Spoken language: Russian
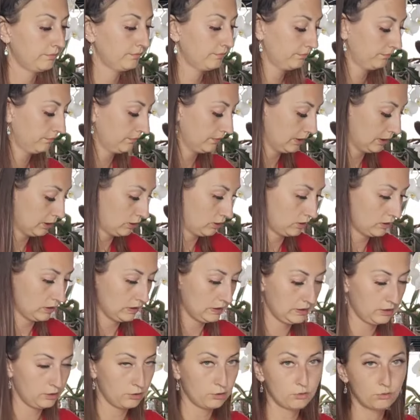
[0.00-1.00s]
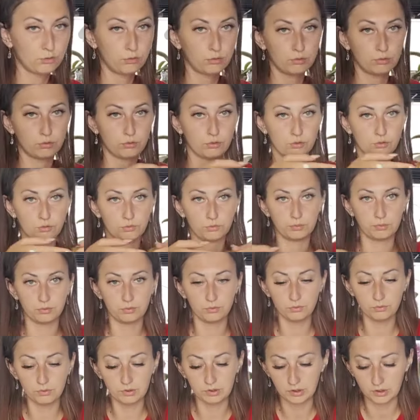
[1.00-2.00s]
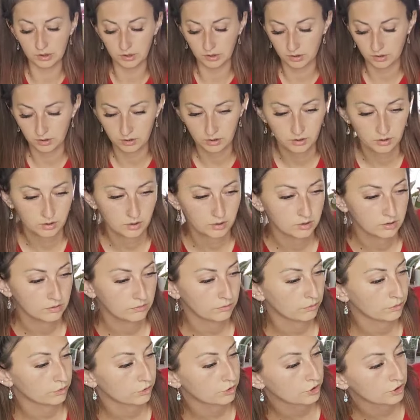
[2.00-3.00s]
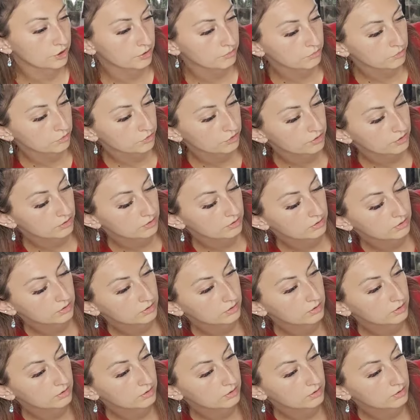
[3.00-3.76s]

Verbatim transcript: Так, яичку тоже уберу сейчас может...